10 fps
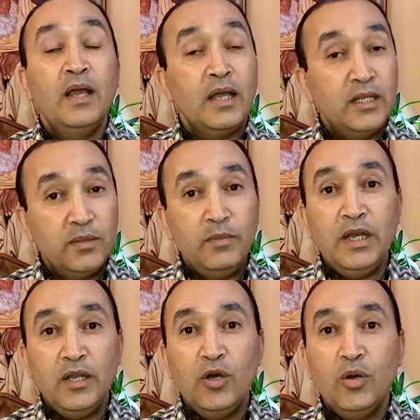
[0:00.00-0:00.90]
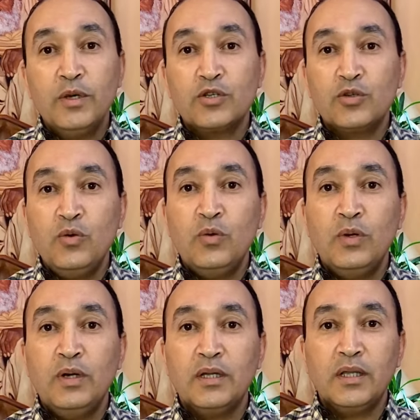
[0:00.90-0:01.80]
كنتمنى انهم يرجعوا
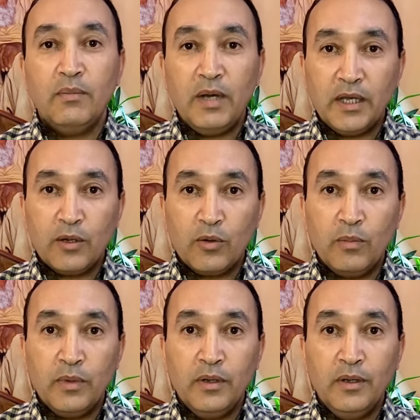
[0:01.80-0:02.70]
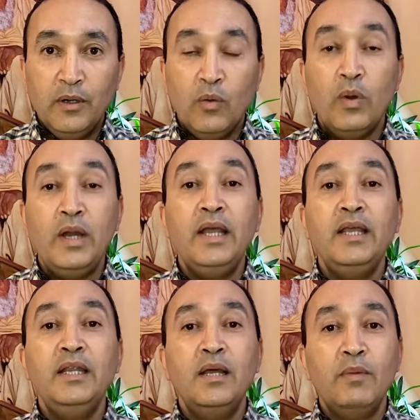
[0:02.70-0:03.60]
لضمائرهم ولكن
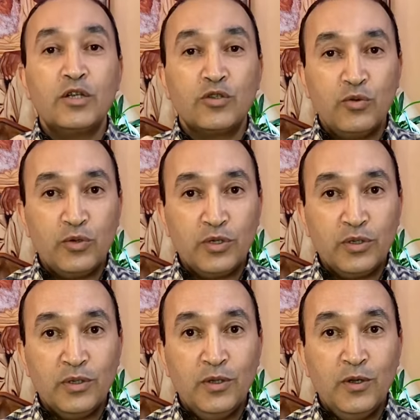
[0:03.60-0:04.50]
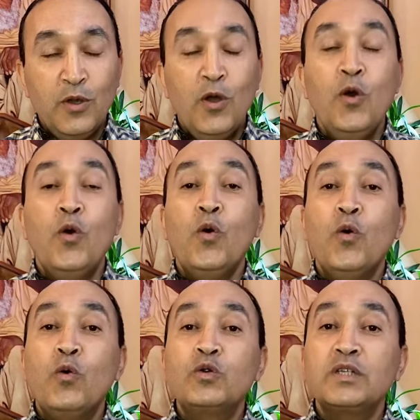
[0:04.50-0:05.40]
الا ما رجعوش
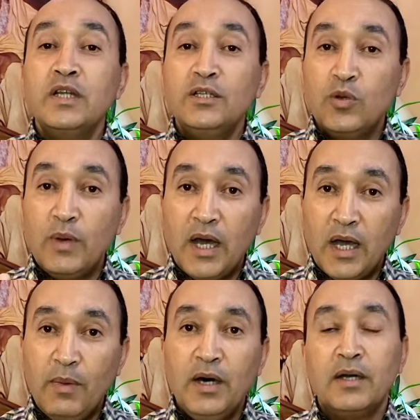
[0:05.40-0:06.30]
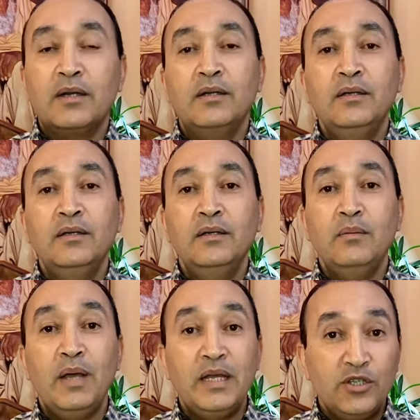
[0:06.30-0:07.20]
ووصلاتكم اخبار
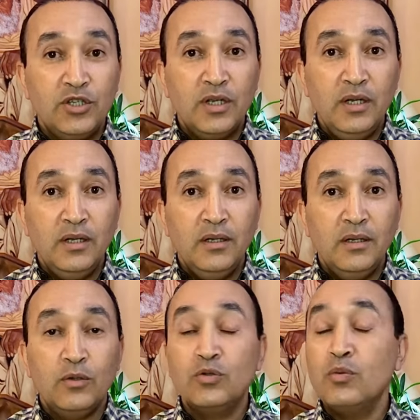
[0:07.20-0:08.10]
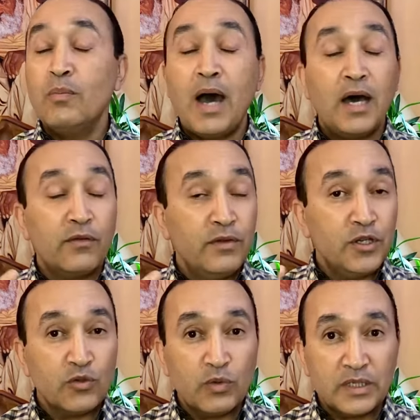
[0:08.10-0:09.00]
بهذا الشكل انتم ما
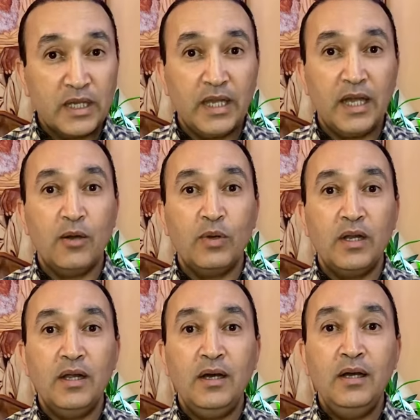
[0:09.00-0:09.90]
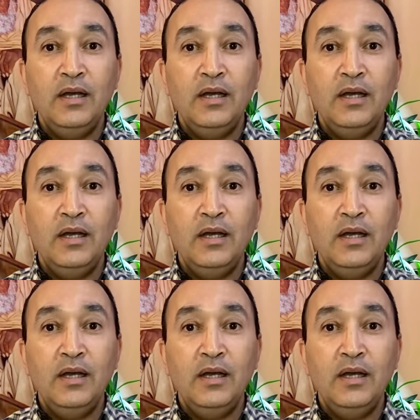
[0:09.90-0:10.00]
عارفينش واش صحيحه ولا لا